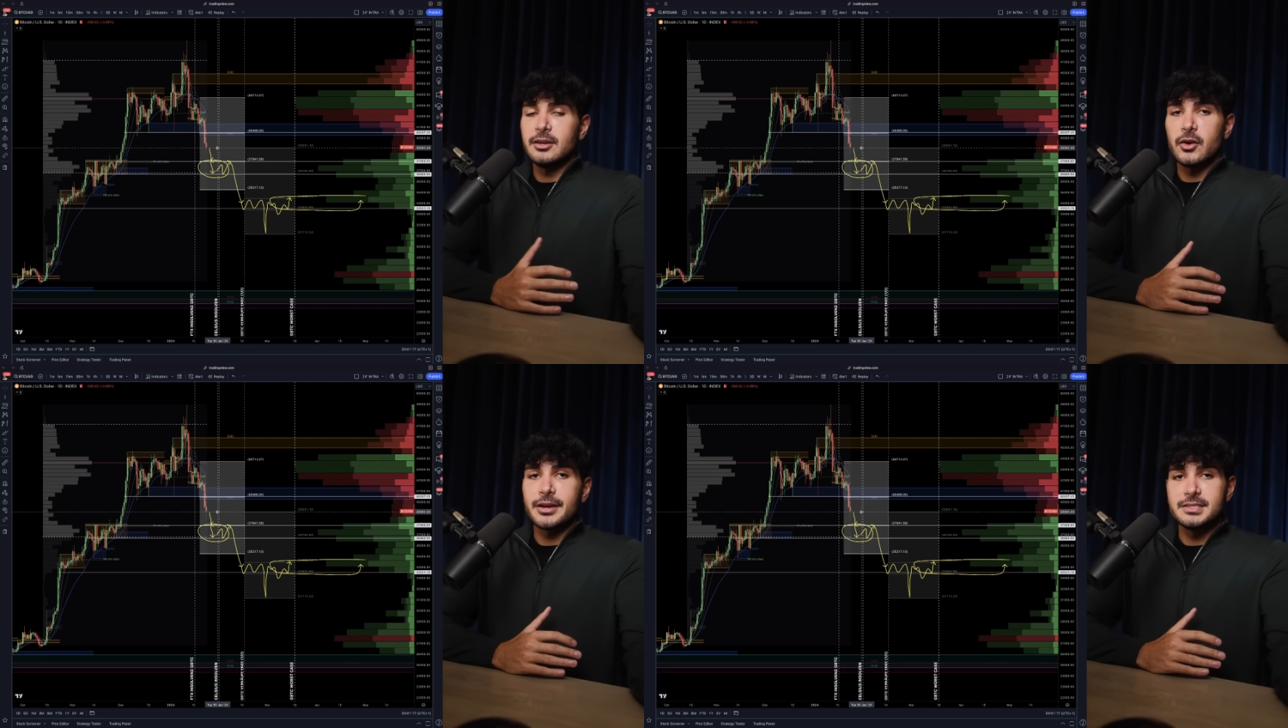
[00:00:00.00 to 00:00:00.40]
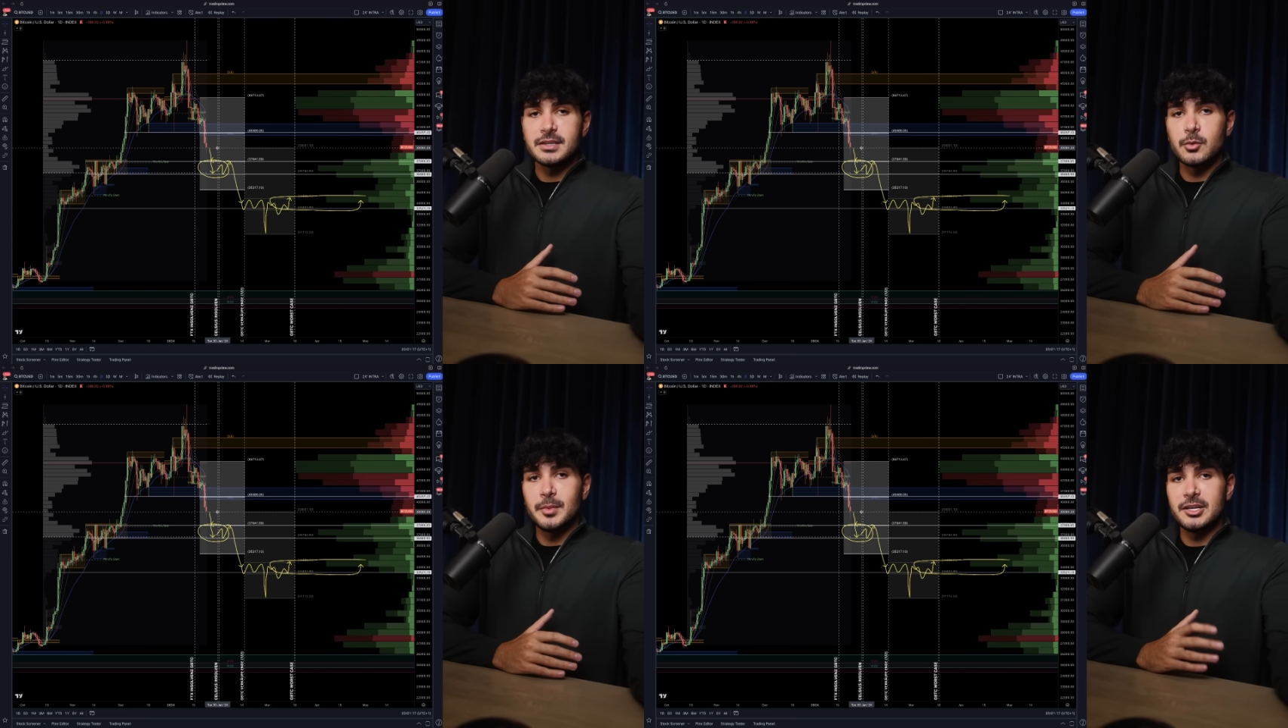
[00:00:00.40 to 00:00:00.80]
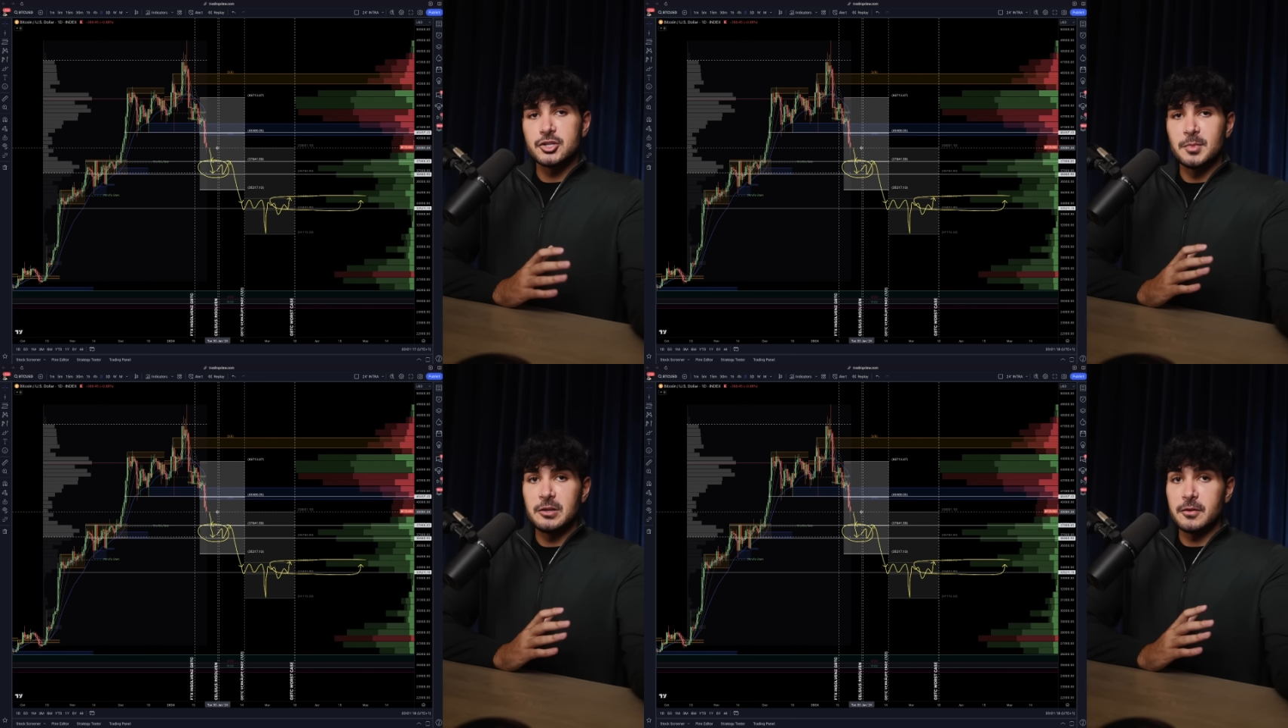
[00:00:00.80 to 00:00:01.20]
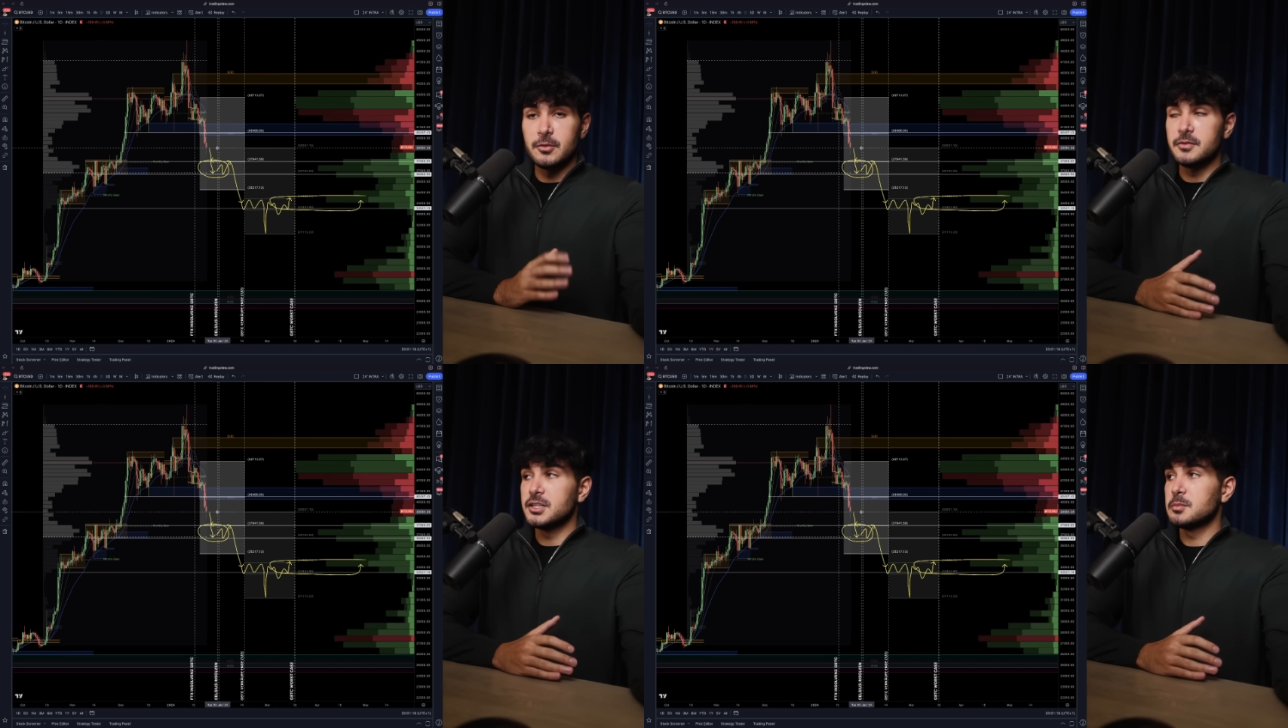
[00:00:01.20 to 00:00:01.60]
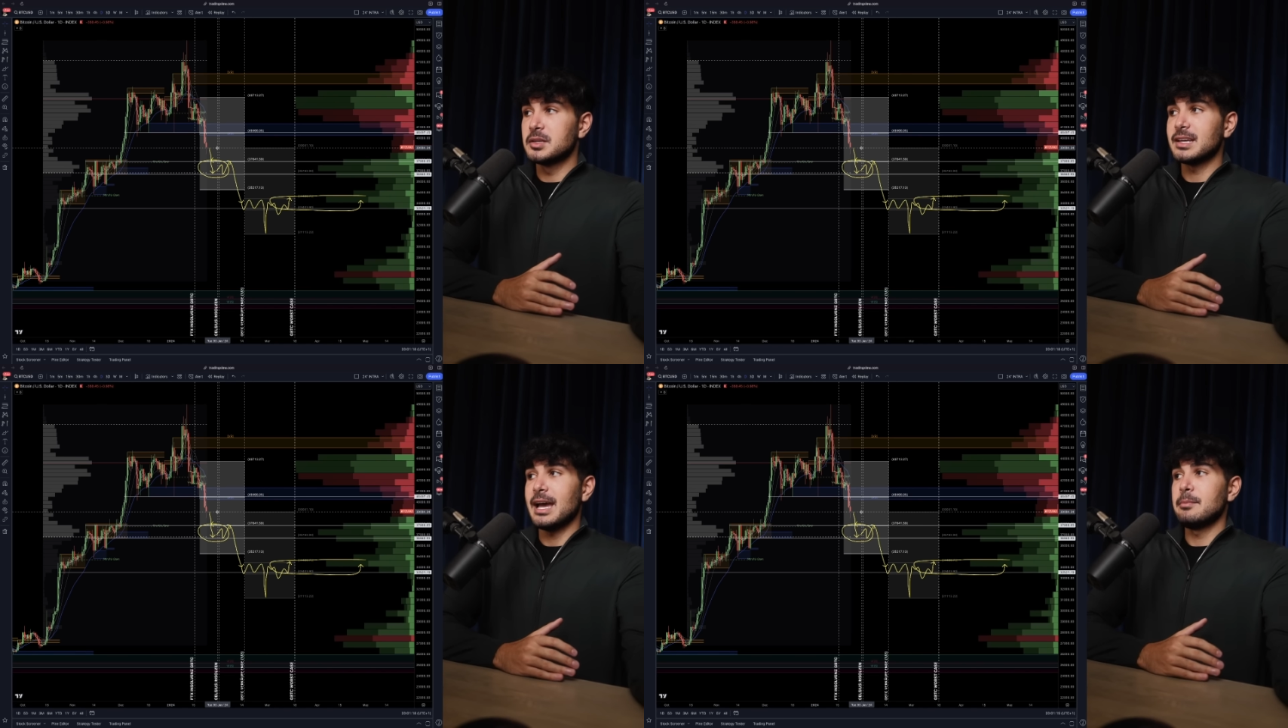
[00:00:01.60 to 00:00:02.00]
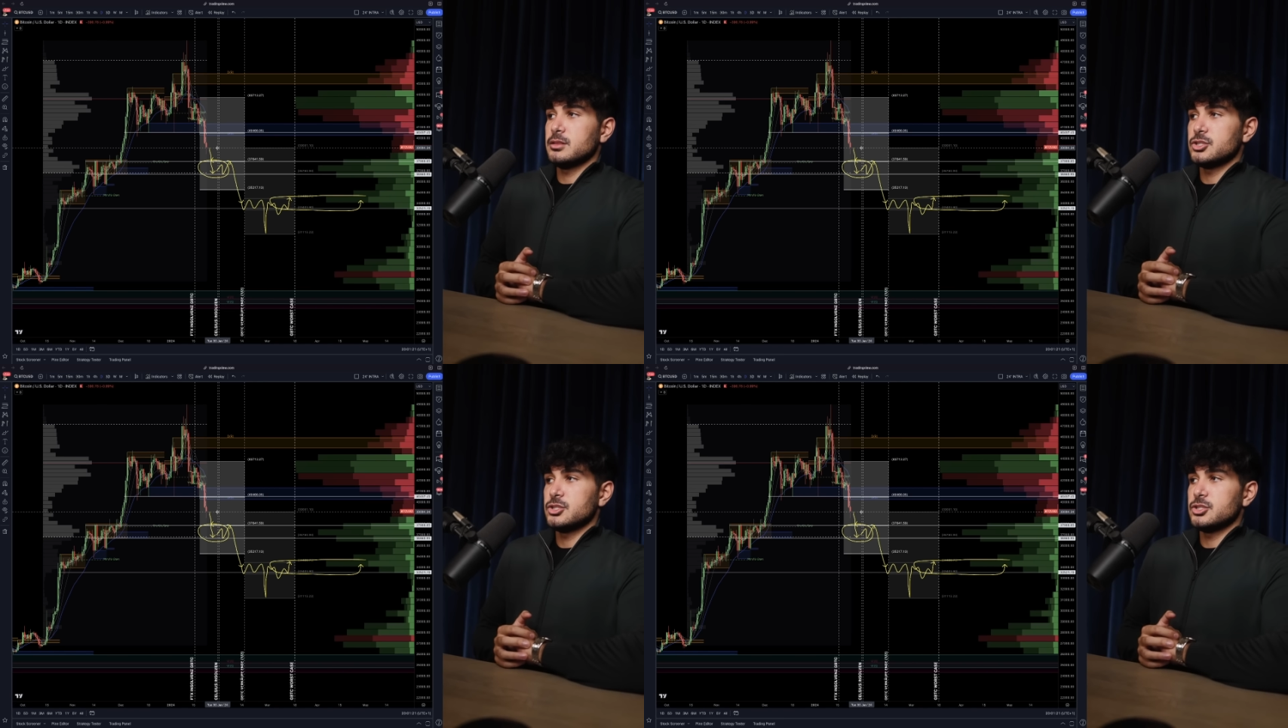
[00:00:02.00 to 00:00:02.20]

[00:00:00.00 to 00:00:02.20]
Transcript: ihr euer Risikomanagement vernünftig betreibt,